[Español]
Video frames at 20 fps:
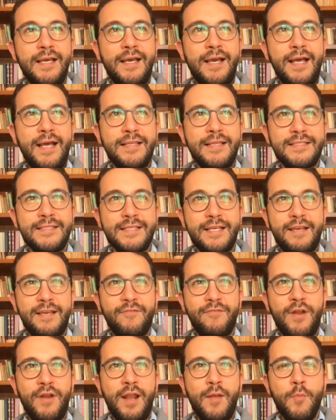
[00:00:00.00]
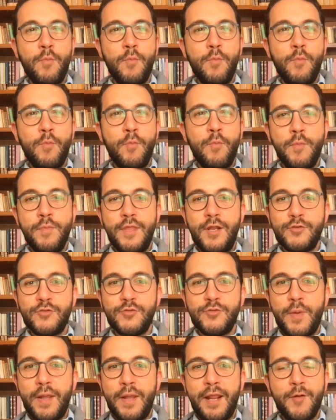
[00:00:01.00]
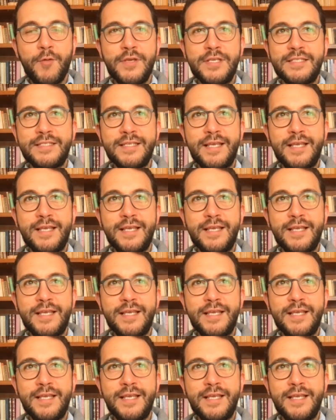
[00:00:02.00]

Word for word: antes de que fuera el boom de los superhéroes,